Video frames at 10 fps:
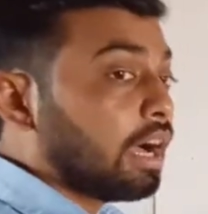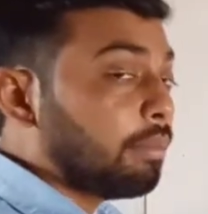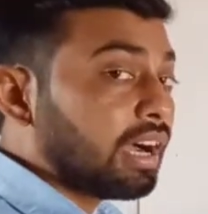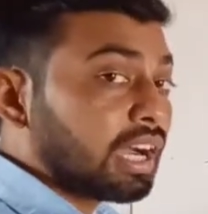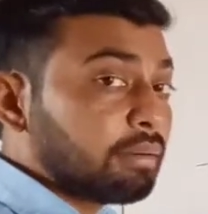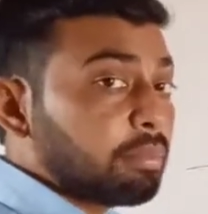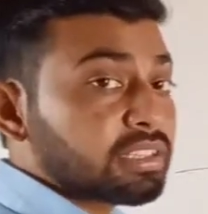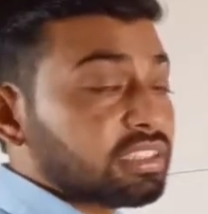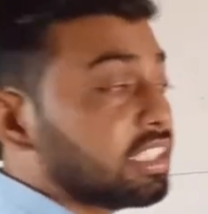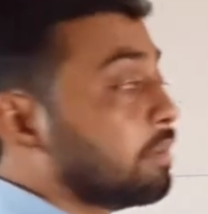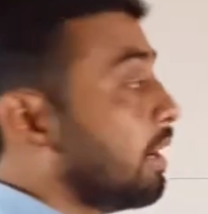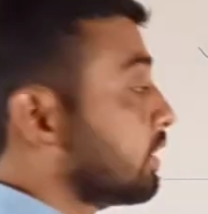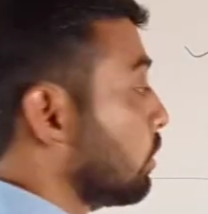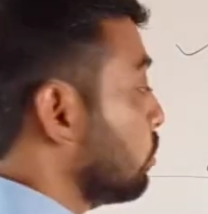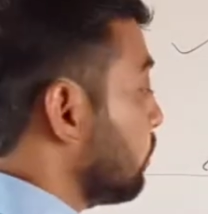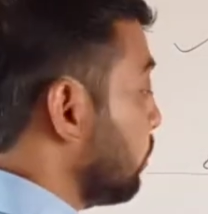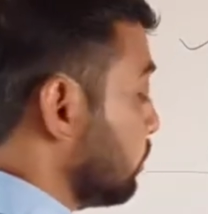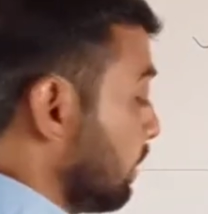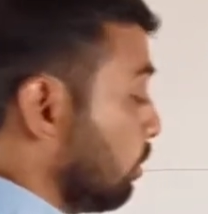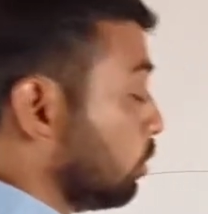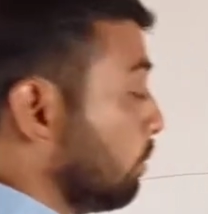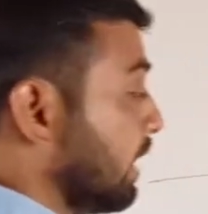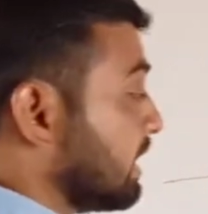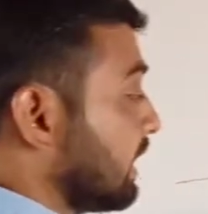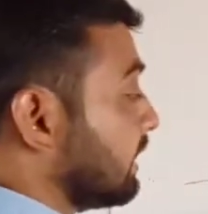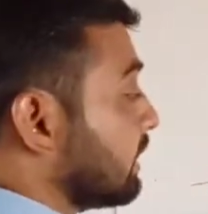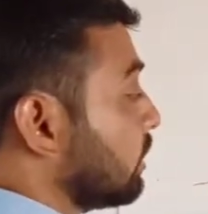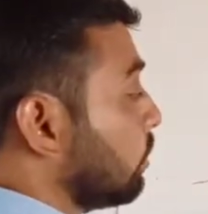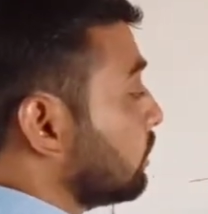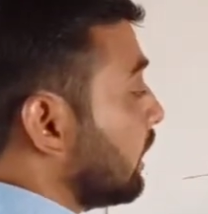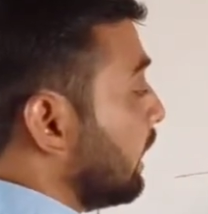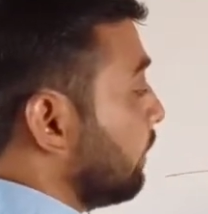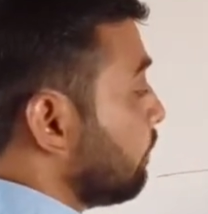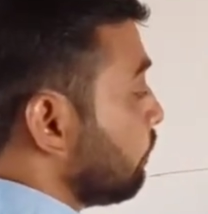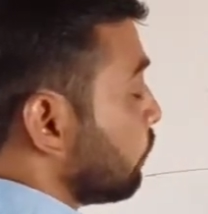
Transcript: अब अगर मैं पर्सन की बात करूँ सपोज मैं बोल दूँ मेरे साथ ऐसा होता है